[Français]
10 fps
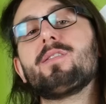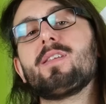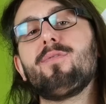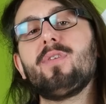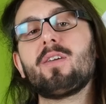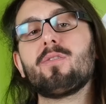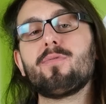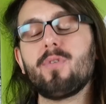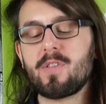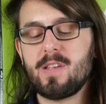ce qui fait que
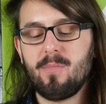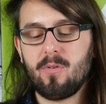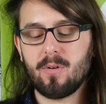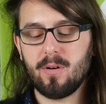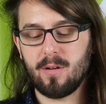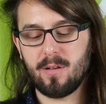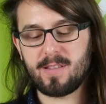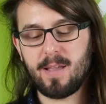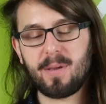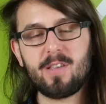forcément
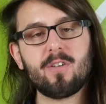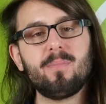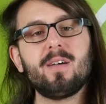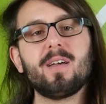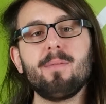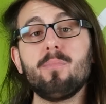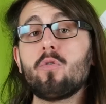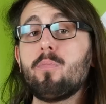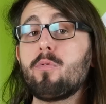sa prise en main est beaucoup